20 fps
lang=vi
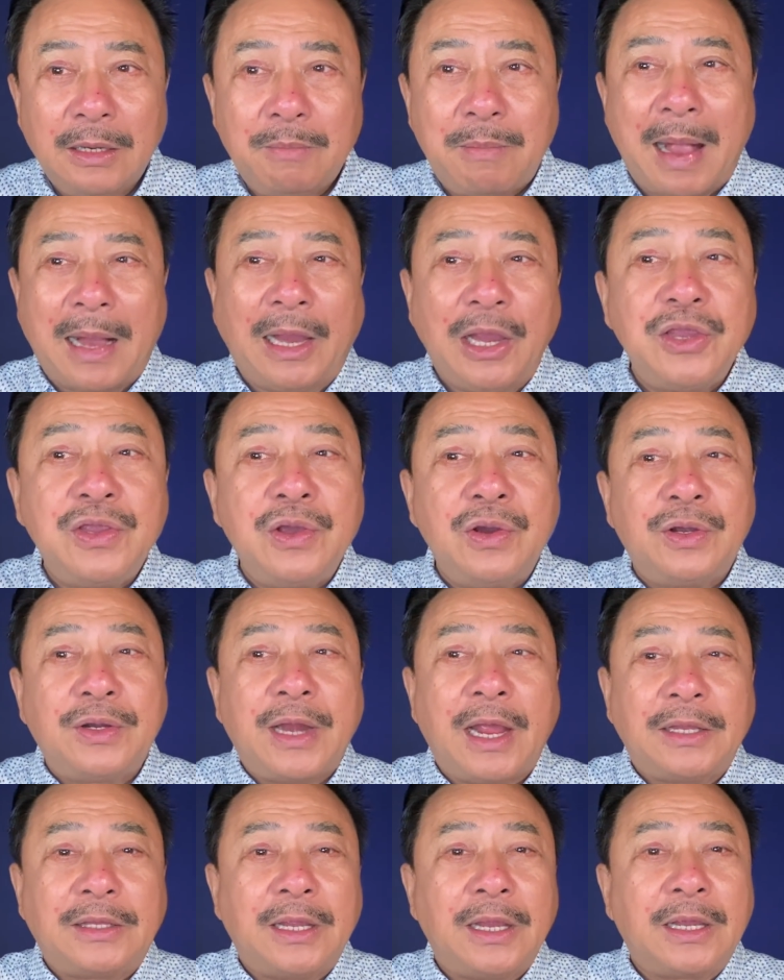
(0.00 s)
Mà cái dừa
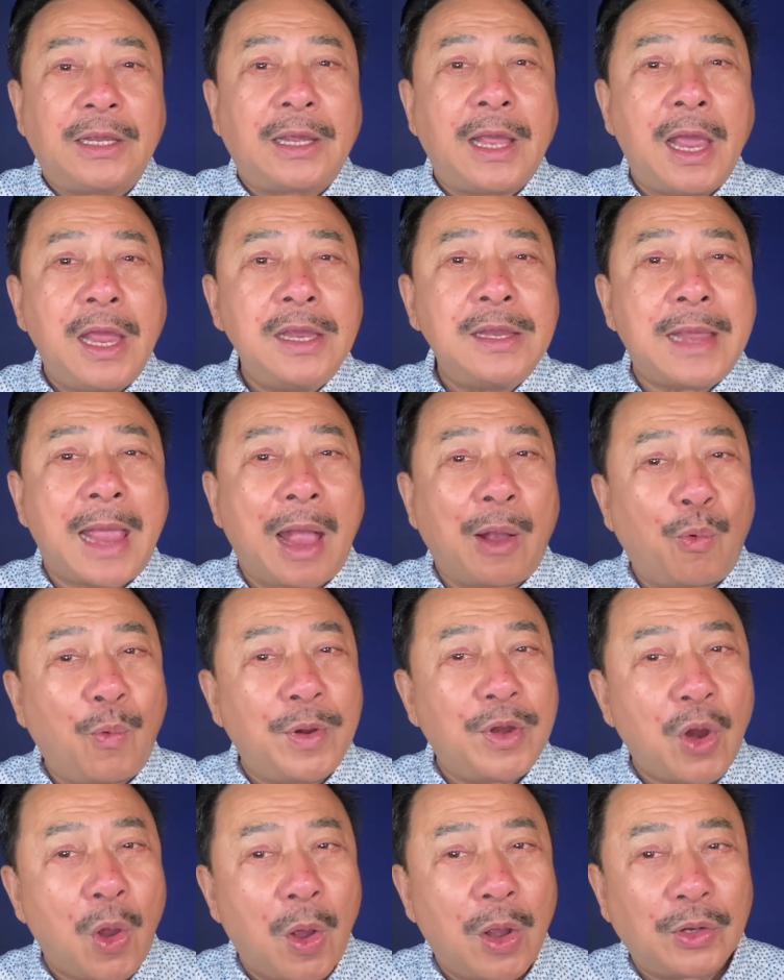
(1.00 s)
này thì kế nhà của
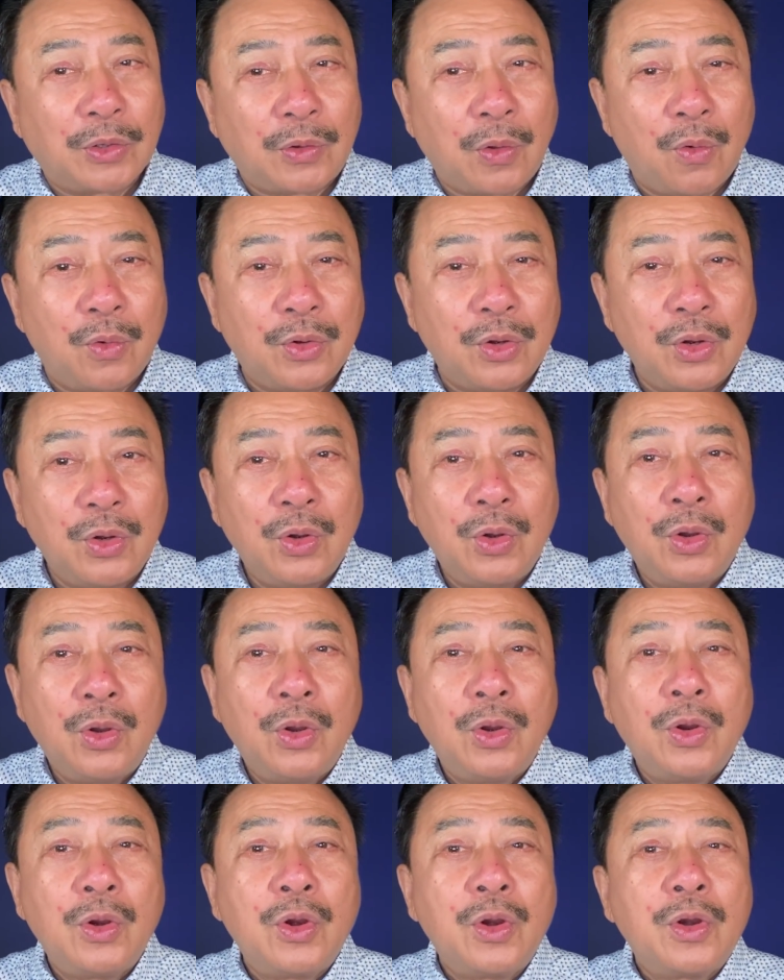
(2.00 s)
anh họ tôi,
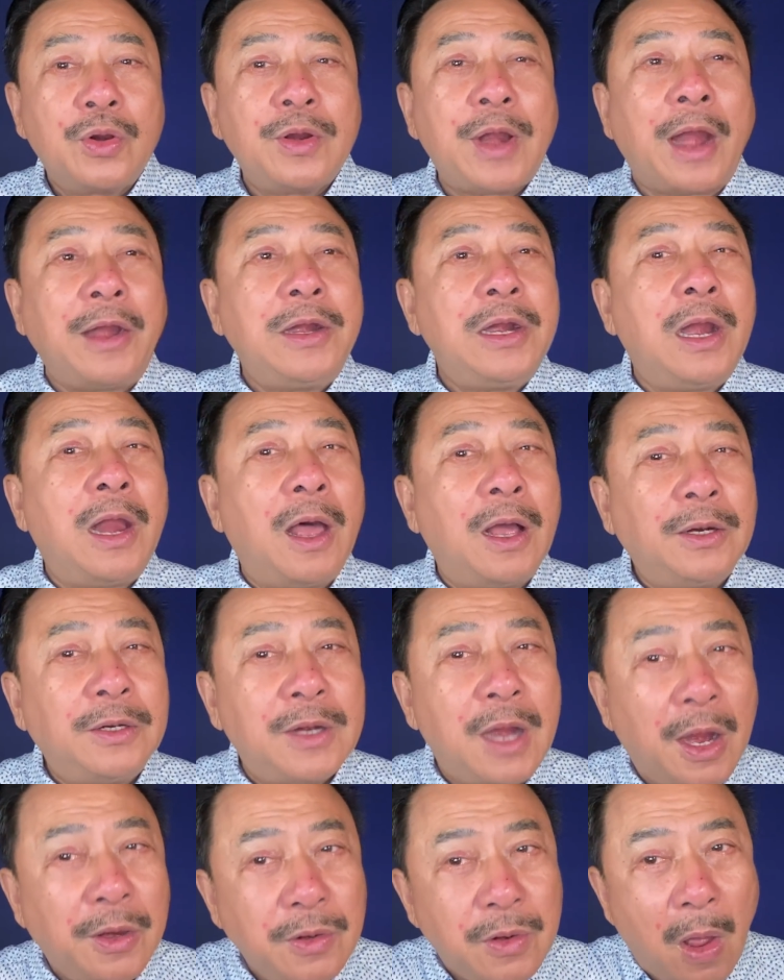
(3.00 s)
đánh
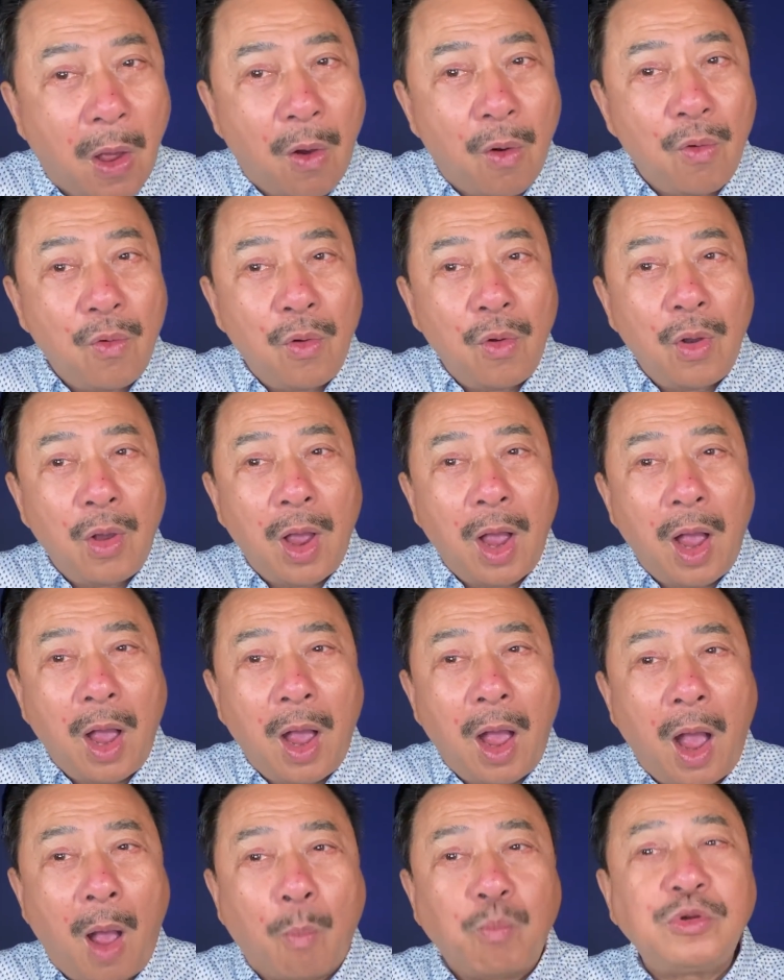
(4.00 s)
lớn đến độ
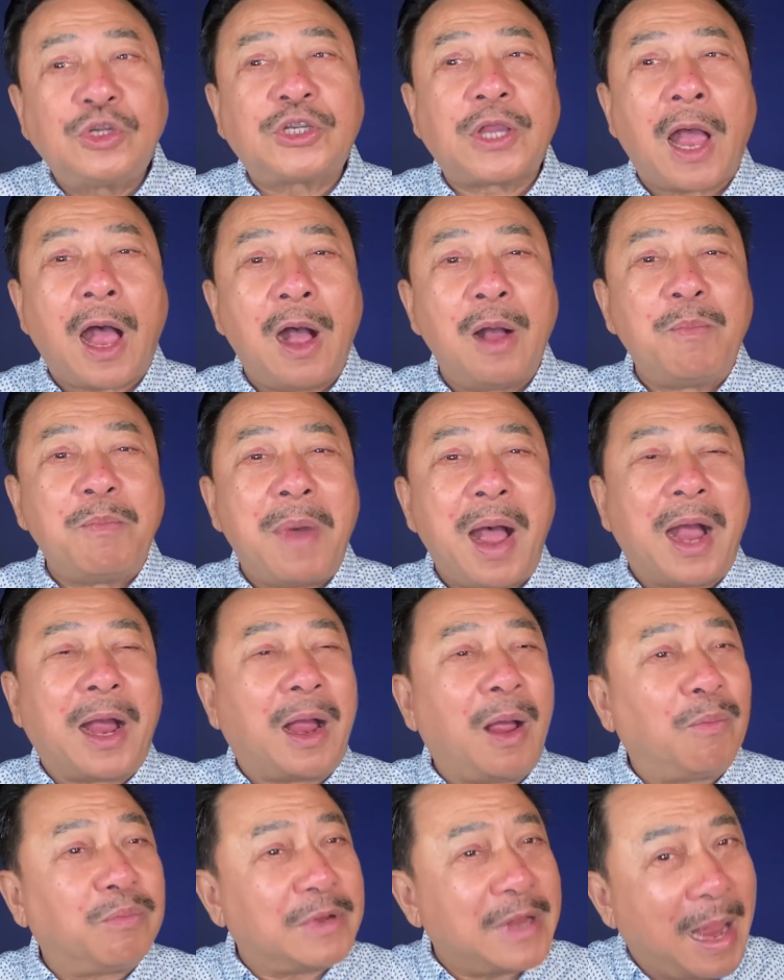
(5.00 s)
ổng sợ mà
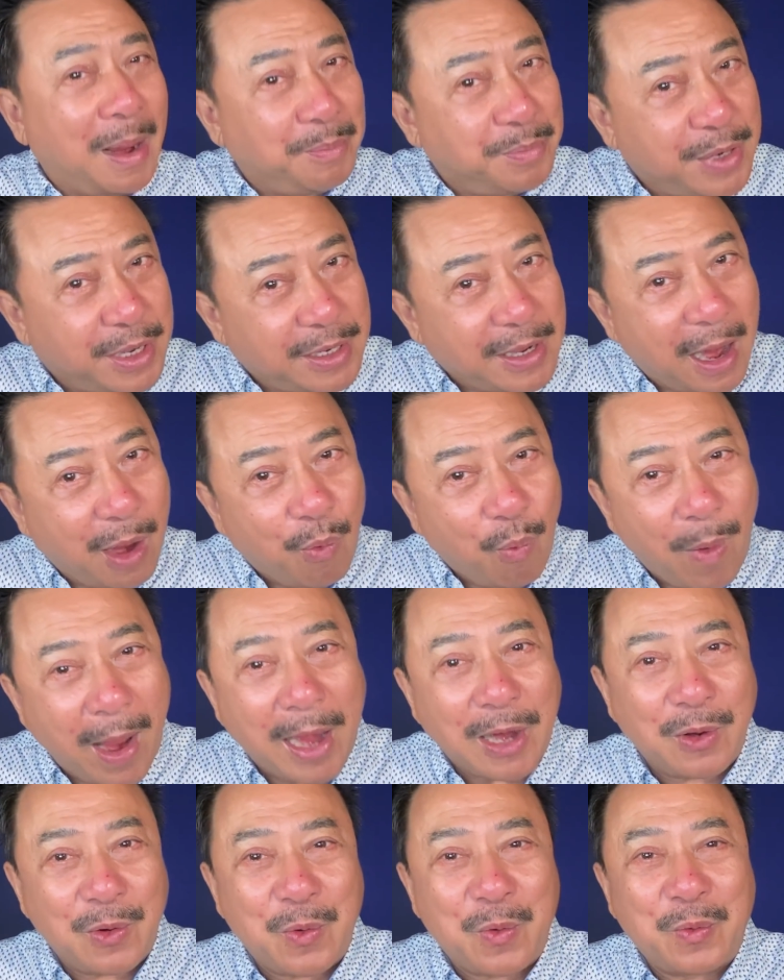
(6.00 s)
không dám đi ra
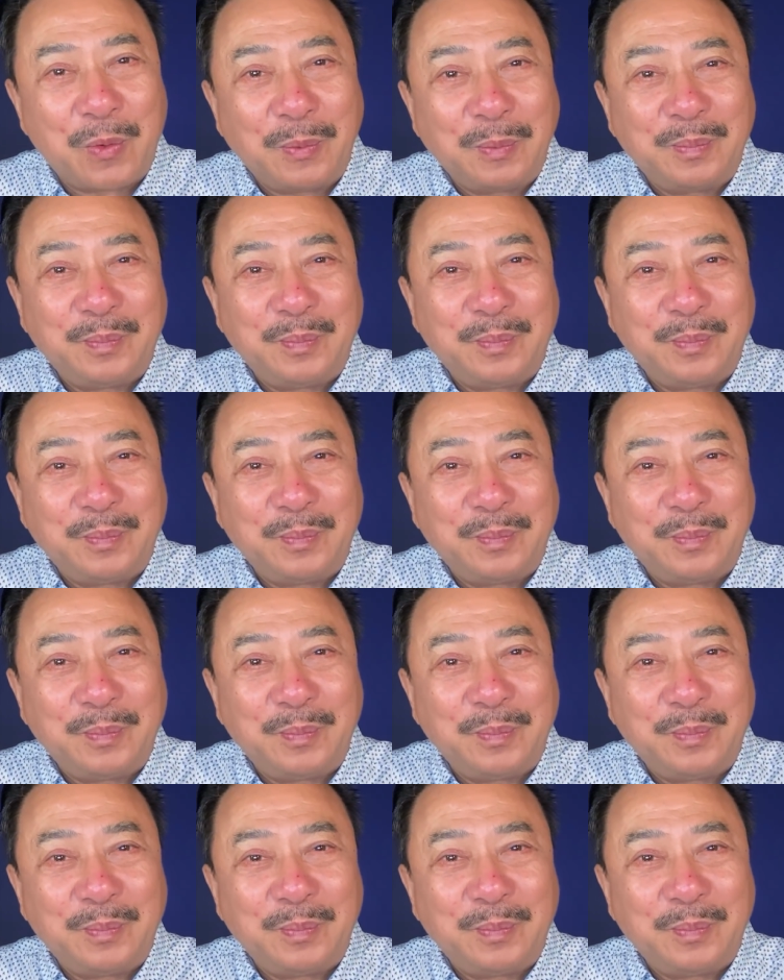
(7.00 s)
ngoài luôn.